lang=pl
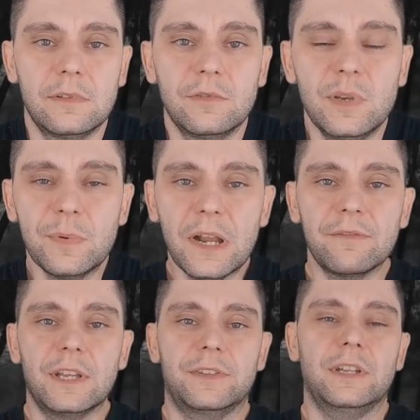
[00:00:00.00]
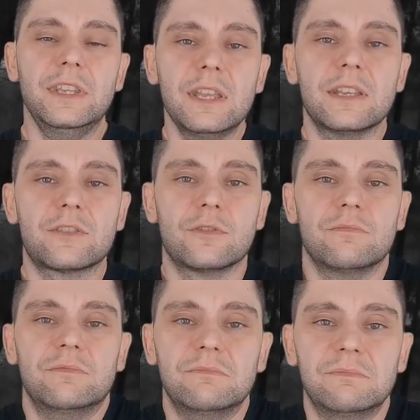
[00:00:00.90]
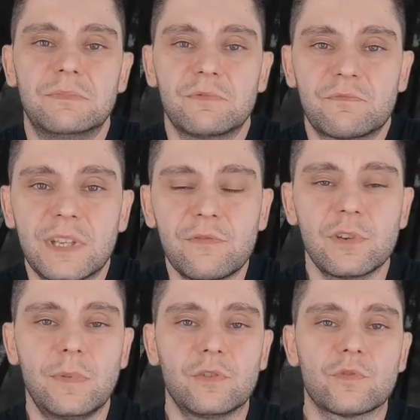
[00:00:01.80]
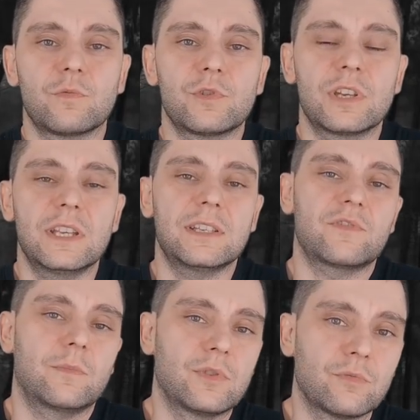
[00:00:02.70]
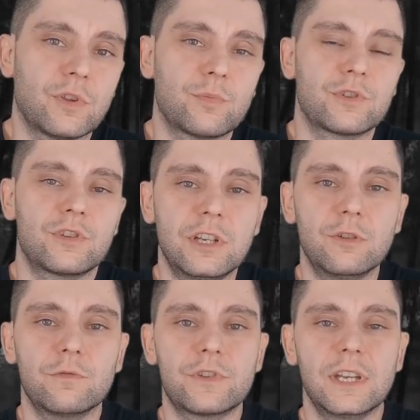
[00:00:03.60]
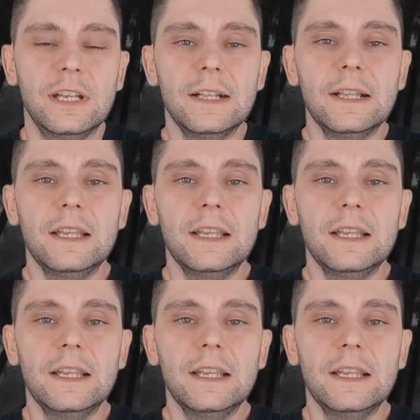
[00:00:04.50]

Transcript: No nieprawda, tak nie jest. No, zawsze będą złodzieje, zawsze będą dobrzy, źli ludzie